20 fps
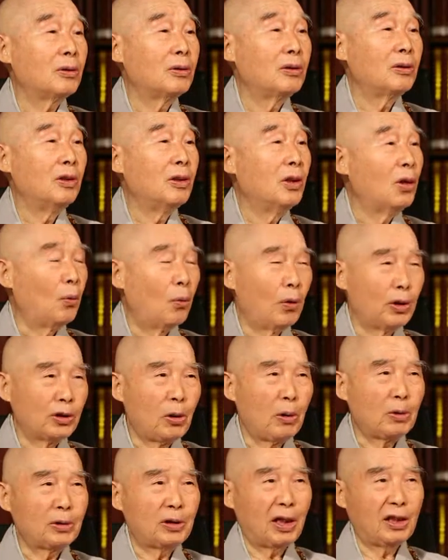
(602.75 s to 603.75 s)
钟。
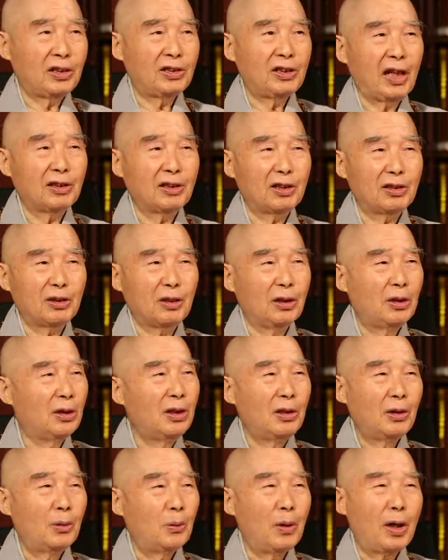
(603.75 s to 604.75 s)
我通常讲的时
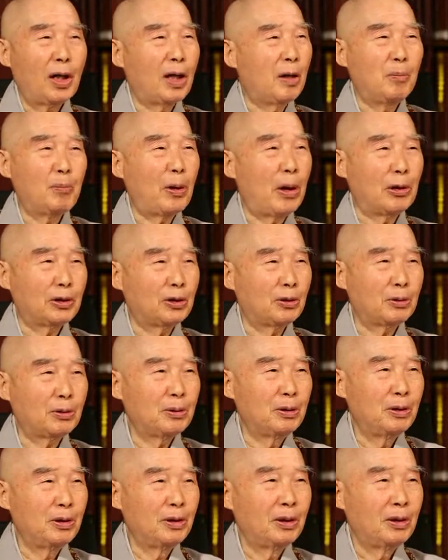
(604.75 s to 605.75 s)
候，我很保
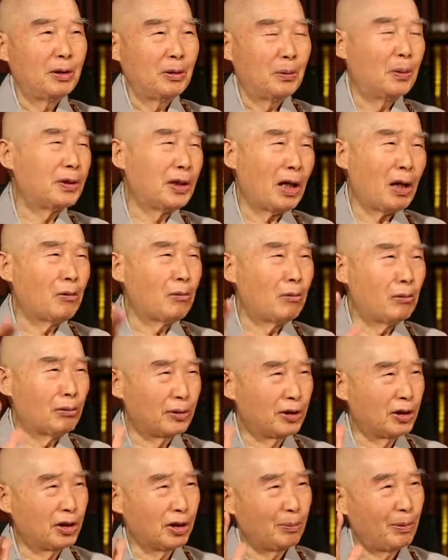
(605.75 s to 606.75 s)
守，我讲
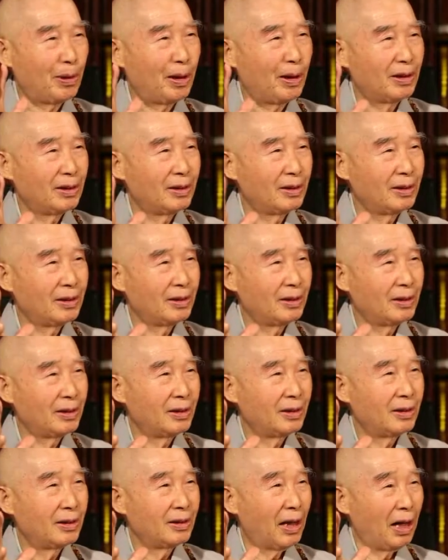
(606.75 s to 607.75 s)
五次吧。嗯。
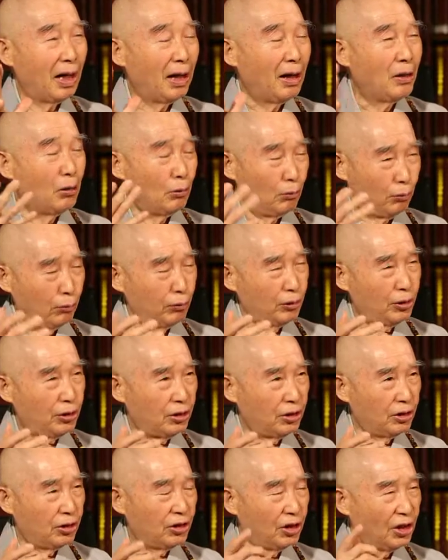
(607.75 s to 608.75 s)
啊，五
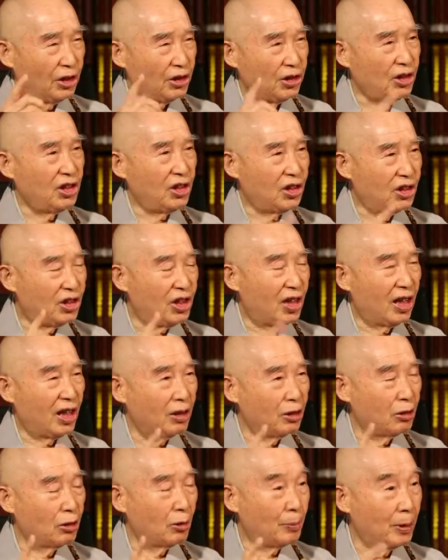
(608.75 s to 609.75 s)
次是一
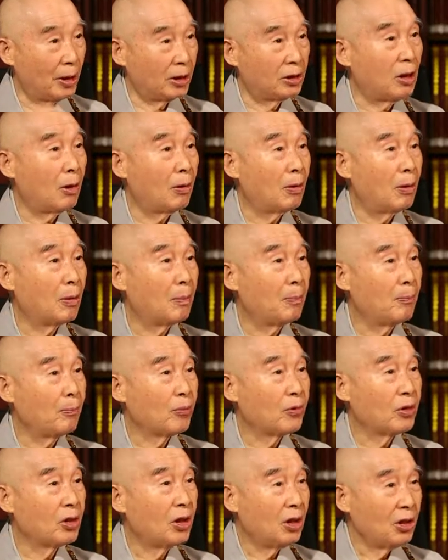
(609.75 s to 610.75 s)
千六百兆。
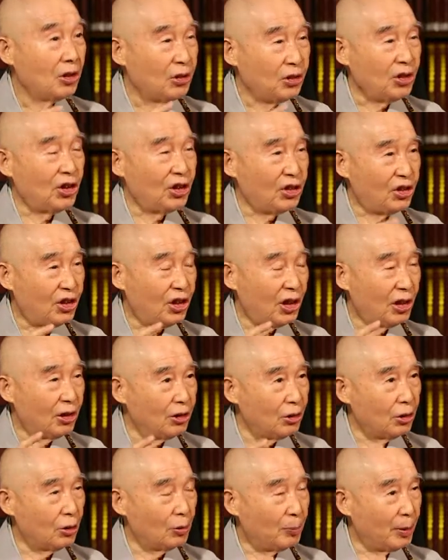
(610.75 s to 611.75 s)
一
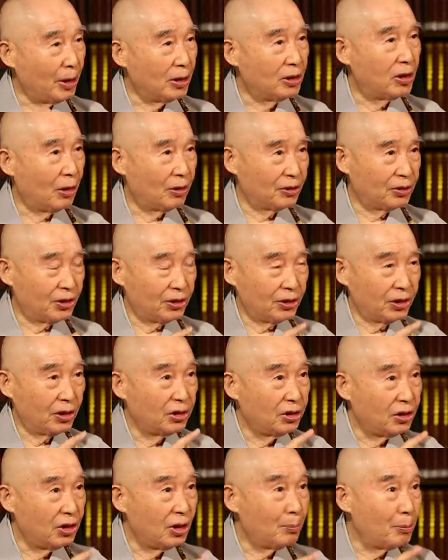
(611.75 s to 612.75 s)
千六百兆
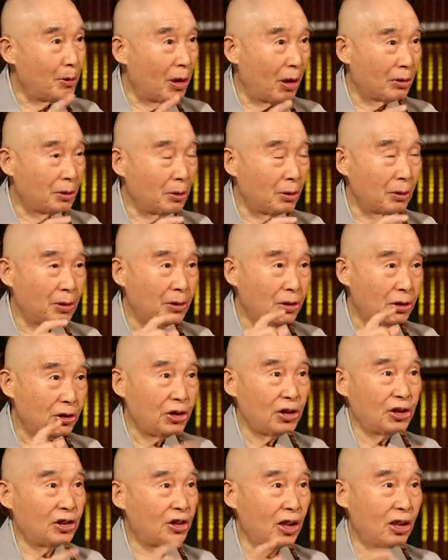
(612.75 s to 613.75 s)
次一秒钟，
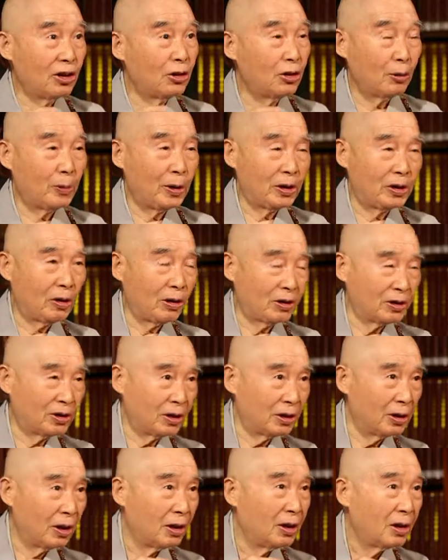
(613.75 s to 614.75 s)
一千六百兆
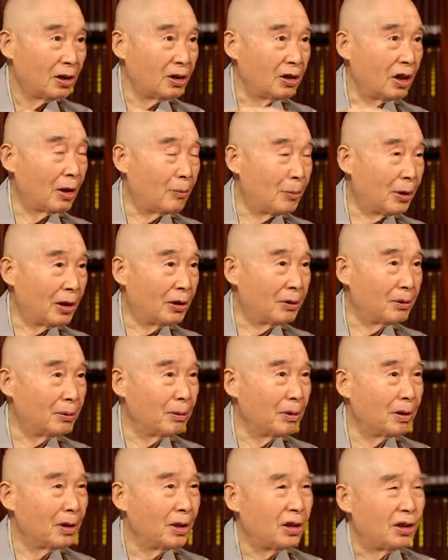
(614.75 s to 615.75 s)
次这个频
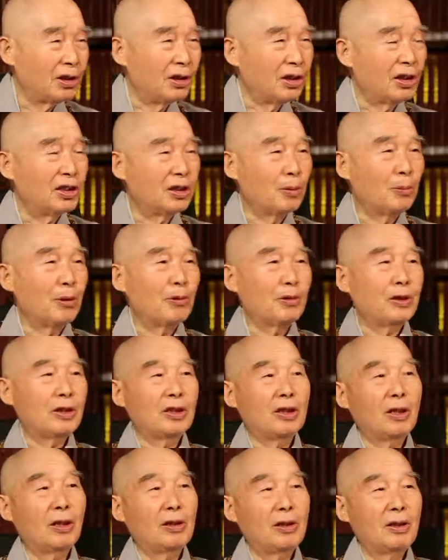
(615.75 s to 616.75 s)
率，你怎么会
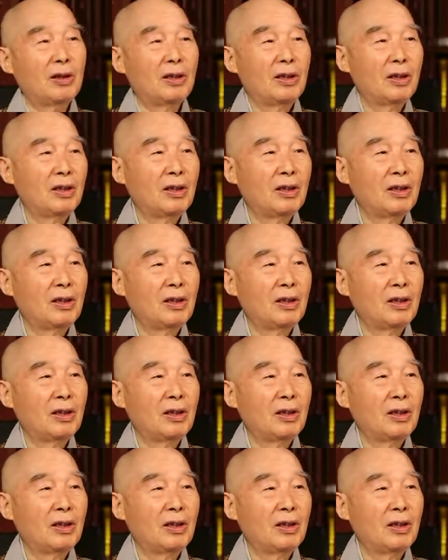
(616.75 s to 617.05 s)
知道？